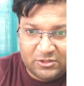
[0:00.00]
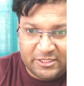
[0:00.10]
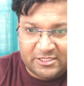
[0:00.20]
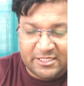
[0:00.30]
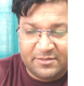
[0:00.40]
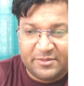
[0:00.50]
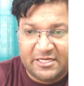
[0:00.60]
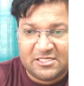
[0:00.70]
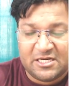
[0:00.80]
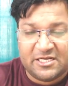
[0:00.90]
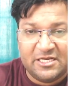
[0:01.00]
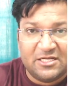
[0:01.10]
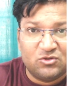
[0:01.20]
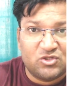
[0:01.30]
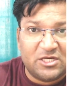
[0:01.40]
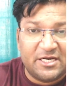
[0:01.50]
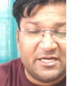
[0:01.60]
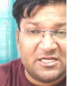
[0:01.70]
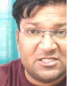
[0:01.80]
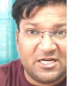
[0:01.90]
जैसे हमने ऐसा किया तो सारे
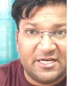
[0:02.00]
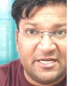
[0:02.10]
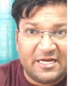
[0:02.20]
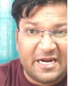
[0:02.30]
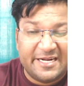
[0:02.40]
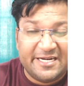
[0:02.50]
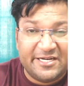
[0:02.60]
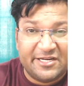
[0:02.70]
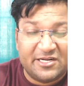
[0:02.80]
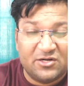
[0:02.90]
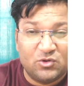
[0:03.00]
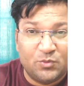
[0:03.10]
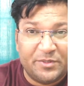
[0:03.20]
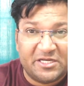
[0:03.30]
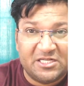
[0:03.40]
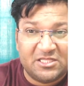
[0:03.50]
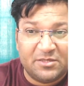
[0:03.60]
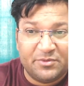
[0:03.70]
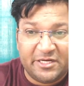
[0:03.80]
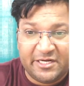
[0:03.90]
के सारे आइडेंटिकल ग्रुप एक ही
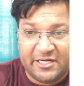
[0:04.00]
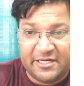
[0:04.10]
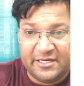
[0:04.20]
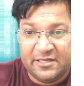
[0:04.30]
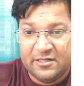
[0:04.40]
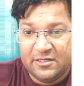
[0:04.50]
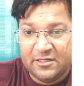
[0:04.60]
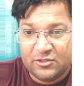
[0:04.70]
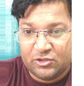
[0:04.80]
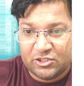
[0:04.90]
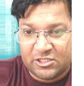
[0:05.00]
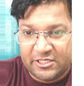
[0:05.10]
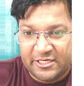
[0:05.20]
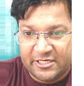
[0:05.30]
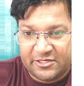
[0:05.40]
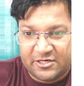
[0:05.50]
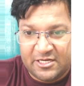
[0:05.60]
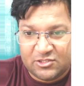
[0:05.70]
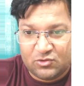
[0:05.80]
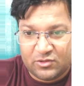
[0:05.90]
तरफ नहीं रहे तो इसलिए ये
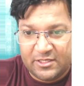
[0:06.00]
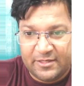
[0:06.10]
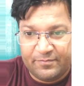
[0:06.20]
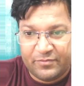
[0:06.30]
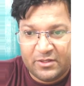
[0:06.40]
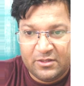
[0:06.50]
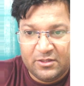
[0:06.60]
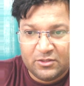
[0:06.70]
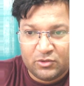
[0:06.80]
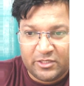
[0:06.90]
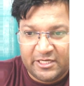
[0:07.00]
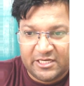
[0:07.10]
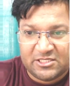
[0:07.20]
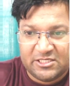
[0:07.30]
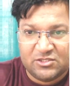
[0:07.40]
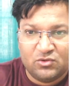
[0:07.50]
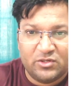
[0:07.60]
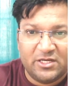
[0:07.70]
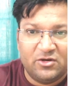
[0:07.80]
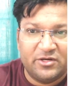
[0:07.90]
ट्रांस हो गया तो एक सिस हो
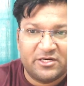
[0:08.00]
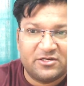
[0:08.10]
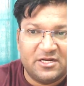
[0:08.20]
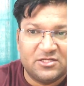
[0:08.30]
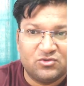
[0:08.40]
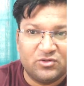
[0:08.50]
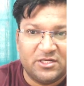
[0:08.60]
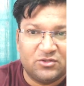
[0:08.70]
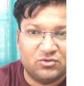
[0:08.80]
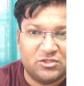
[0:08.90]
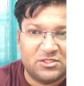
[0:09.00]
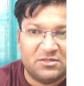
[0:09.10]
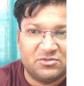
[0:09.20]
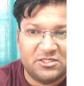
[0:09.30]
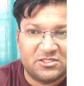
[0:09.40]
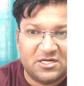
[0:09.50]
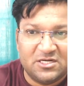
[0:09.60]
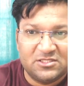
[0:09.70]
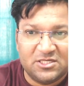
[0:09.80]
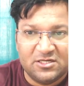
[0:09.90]
गया और एक ट्रांस हो गया तो उस हिसाब से इसका
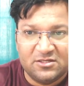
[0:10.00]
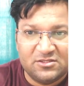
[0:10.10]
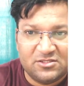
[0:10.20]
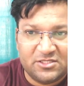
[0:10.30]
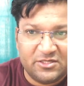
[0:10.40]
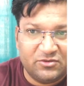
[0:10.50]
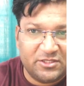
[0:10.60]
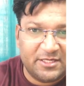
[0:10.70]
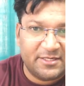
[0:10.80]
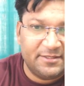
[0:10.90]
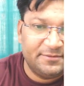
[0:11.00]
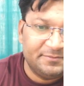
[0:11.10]
आंसर सी हो जाएगा